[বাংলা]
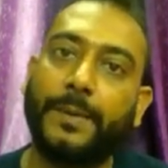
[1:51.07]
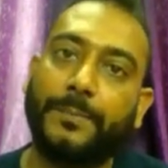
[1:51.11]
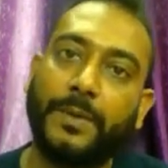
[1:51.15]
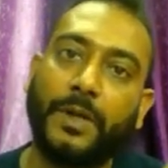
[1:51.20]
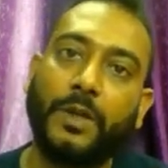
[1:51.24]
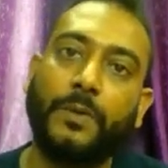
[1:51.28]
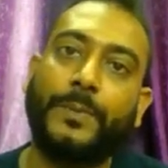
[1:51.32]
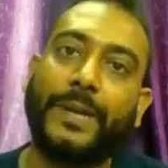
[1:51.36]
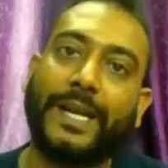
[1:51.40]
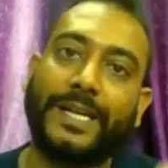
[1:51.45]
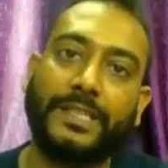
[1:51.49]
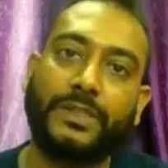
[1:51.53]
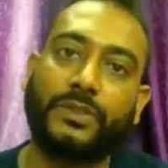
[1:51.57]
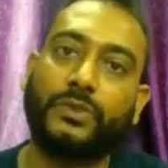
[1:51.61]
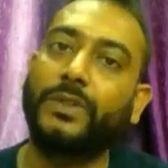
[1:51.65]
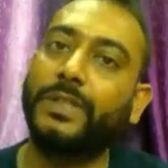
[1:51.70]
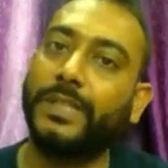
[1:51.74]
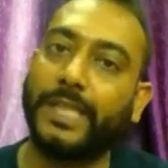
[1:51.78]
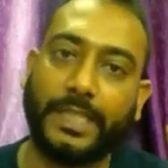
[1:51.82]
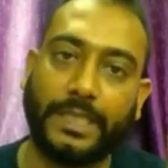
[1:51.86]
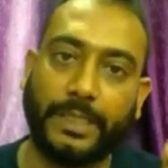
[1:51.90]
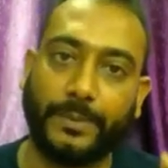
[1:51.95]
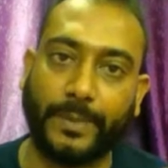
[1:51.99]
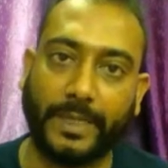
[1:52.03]
আপনারাও প্র্যাকটিস করে
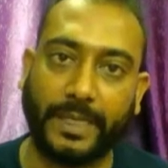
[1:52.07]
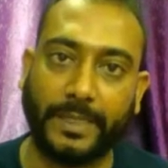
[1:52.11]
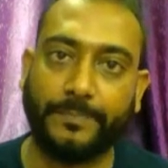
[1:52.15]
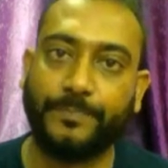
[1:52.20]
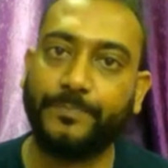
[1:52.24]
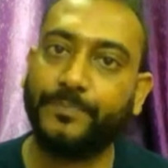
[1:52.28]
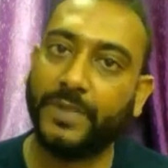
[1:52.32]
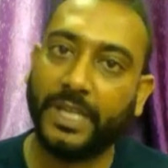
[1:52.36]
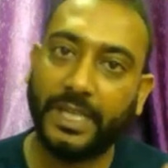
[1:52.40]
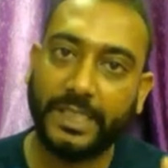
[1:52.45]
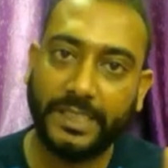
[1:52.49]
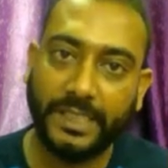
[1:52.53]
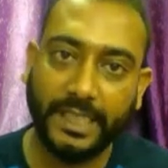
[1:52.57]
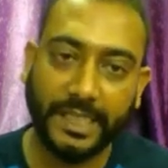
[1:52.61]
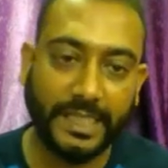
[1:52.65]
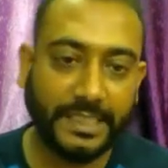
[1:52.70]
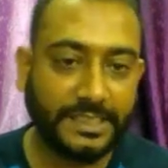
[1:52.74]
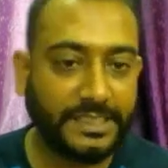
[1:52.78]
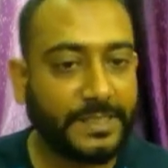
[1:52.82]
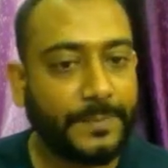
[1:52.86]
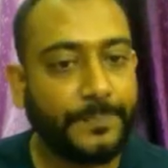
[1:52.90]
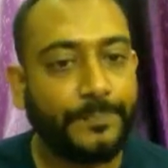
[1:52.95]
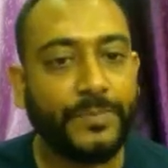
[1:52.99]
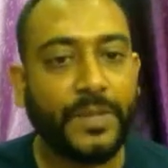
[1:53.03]
দেখতে পারেন ঠিক
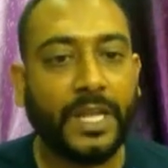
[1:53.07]
আছে